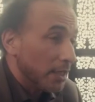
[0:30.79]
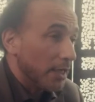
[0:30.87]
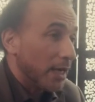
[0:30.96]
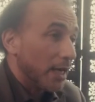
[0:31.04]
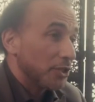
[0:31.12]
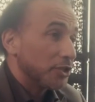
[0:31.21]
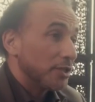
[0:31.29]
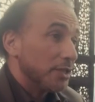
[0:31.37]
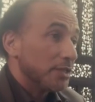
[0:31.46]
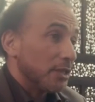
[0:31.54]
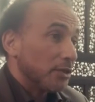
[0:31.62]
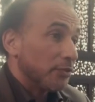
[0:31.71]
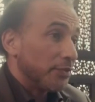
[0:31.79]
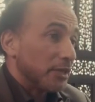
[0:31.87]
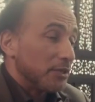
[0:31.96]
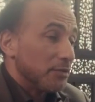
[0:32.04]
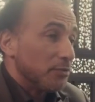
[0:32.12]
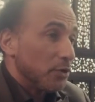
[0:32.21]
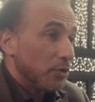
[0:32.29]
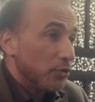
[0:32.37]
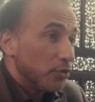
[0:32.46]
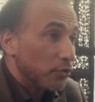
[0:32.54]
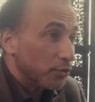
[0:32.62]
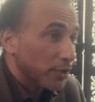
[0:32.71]
Et la lâcheté, c'est effectivement
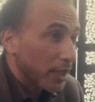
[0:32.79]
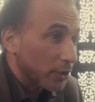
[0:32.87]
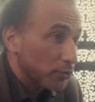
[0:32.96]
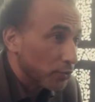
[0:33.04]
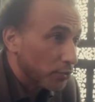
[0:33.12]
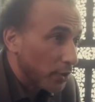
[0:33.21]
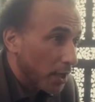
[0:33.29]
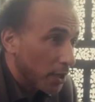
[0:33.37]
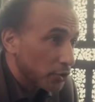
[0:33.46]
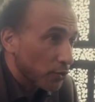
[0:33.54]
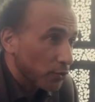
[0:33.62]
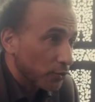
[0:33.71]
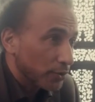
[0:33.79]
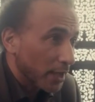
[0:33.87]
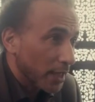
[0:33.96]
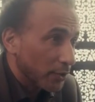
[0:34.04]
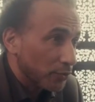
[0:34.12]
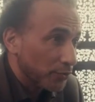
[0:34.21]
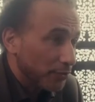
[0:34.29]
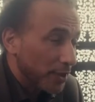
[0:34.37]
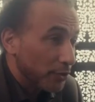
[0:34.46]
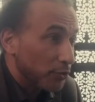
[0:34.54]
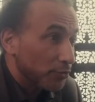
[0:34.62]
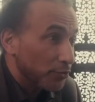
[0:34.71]
le contraire du courage, le contraire du
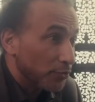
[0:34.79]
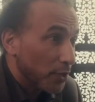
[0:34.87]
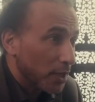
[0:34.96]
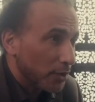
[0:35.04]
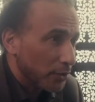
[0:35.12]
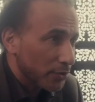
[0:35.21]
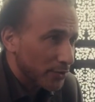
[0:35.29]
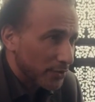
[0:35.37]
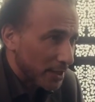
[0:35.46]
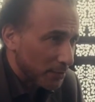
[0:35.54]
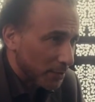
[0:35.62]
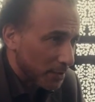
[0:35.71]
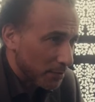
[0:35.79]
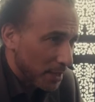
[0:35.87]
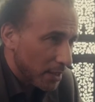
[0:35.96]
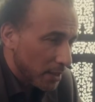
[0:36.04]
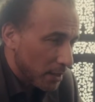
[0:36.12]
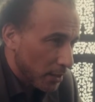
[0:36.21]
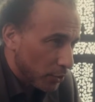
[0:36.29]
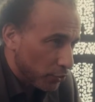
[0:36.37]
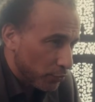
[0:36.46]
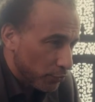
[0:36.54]
fait de pouvoir euh, s'exprimer, de